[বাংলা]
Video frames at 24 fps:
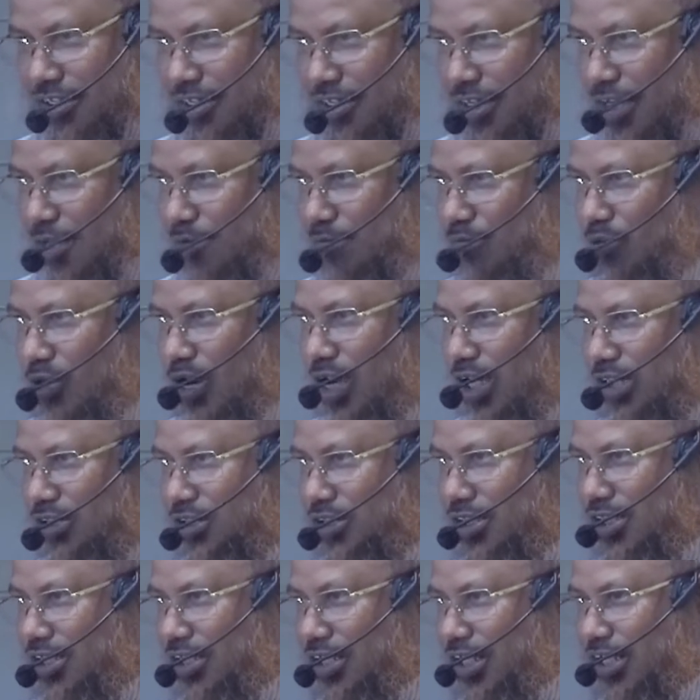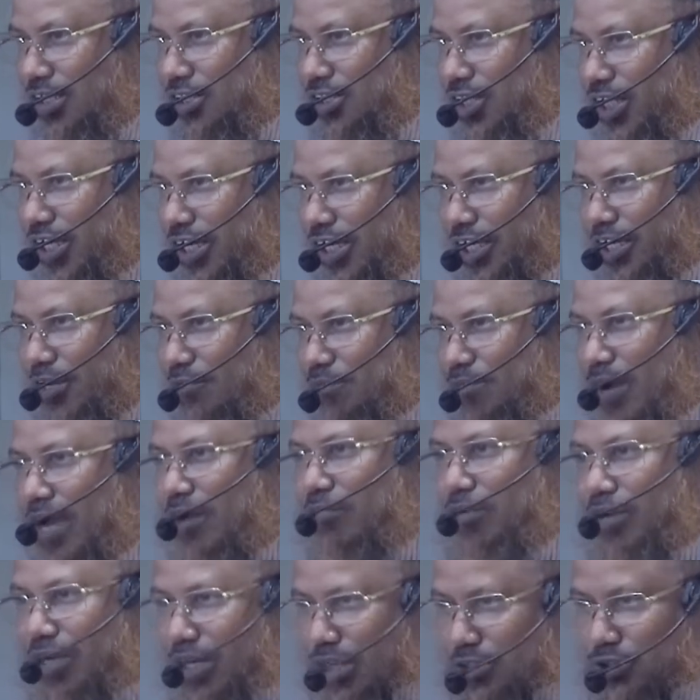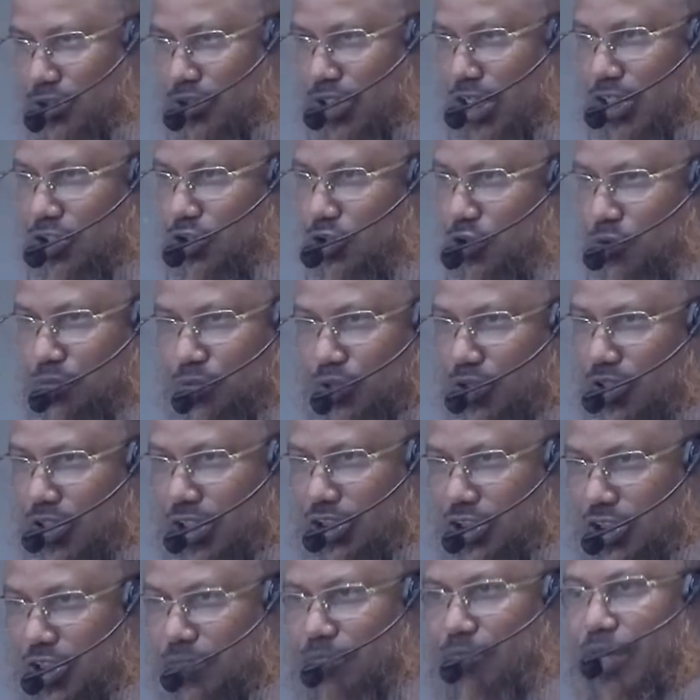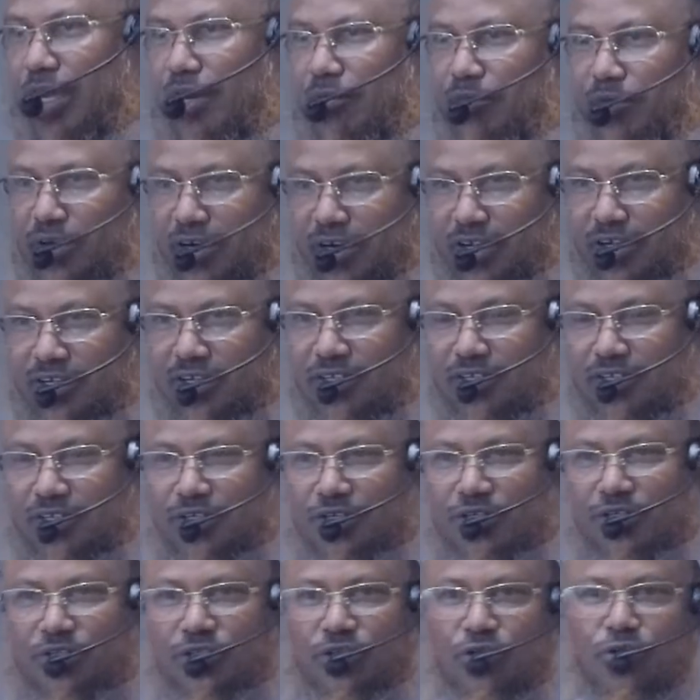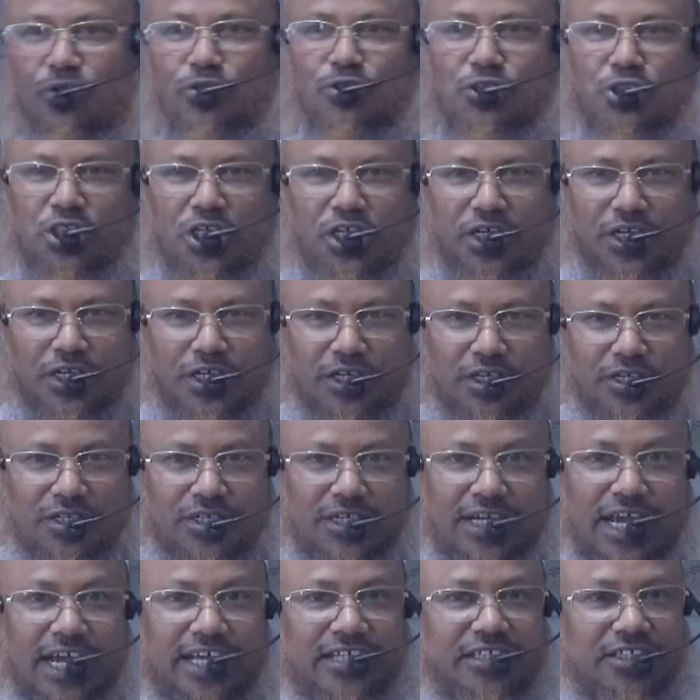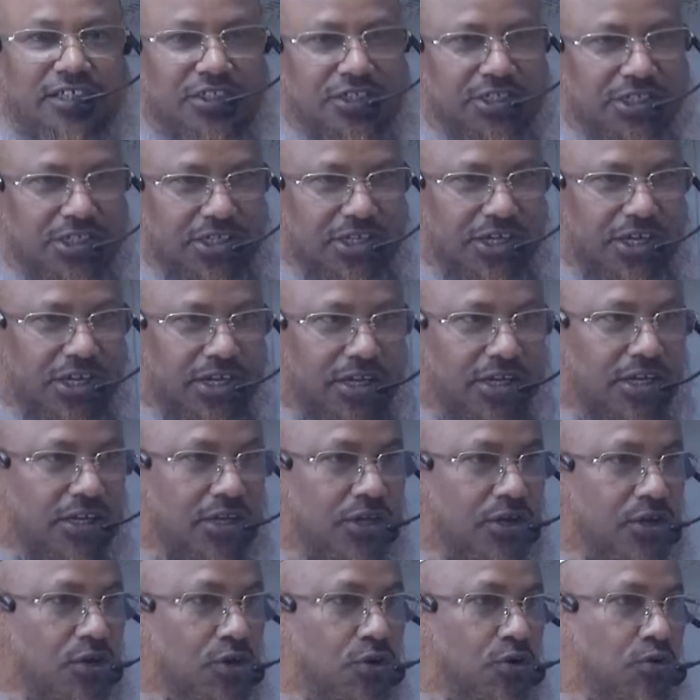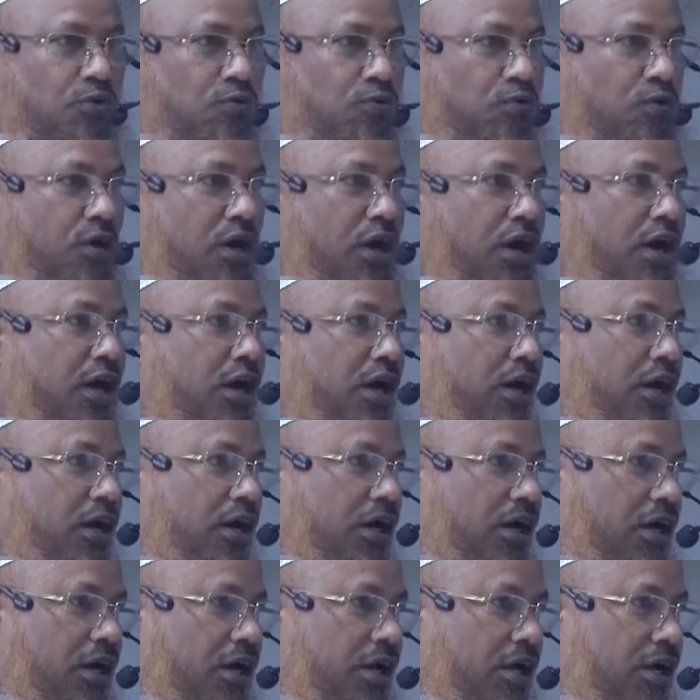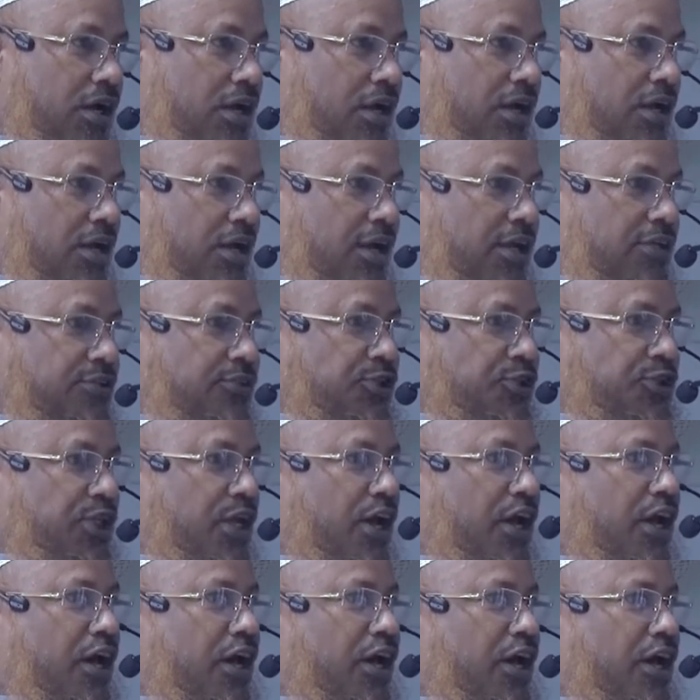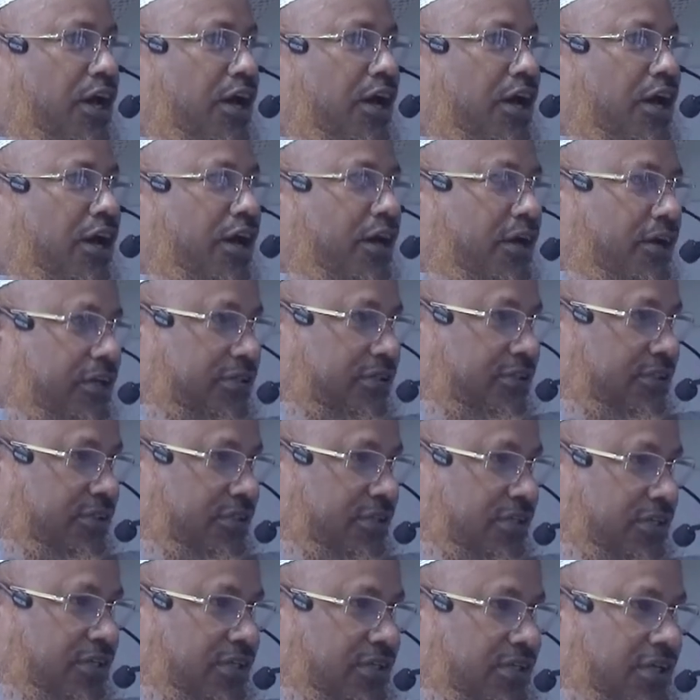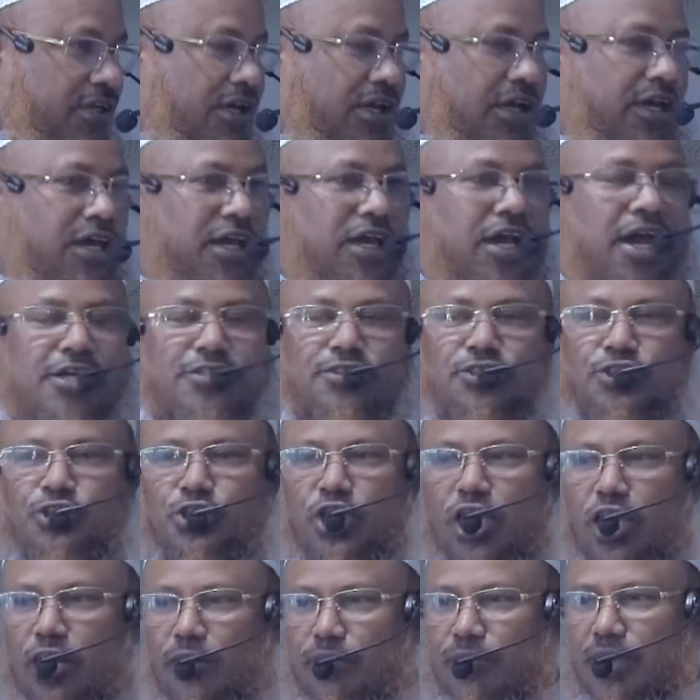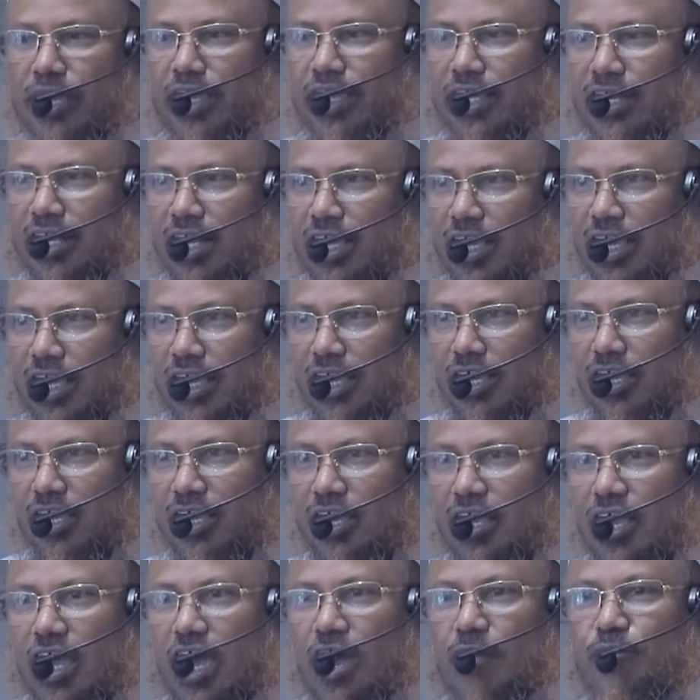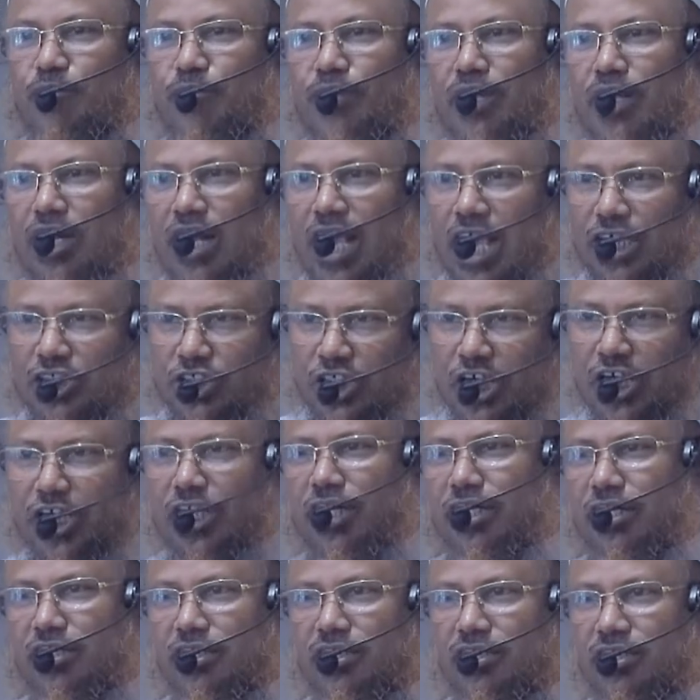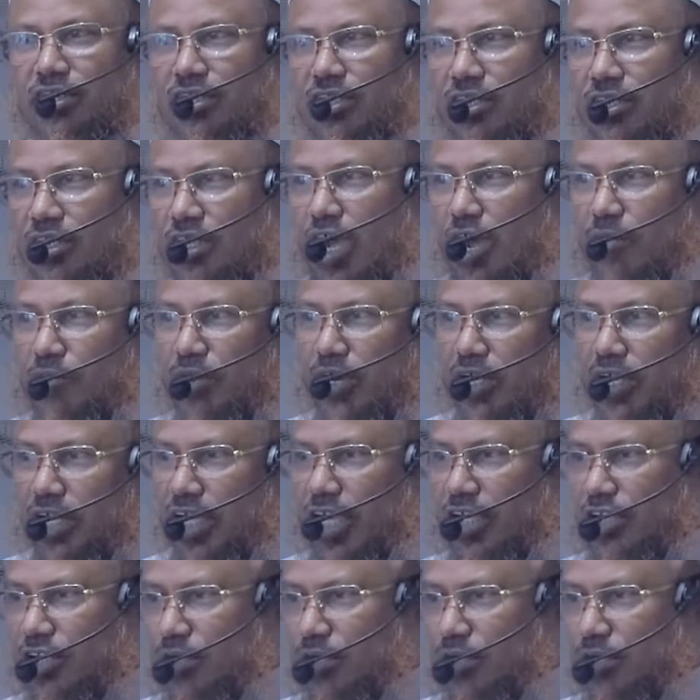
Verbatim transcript: এই মহাজেরের এই ছেলেকে পারবে না এই যুবককে সে পারবে না তখন সে ডাক দিছে কে ওয়াল আনসার হে আনসার ভাইরা আপনারা আসেন আমাকে এই যে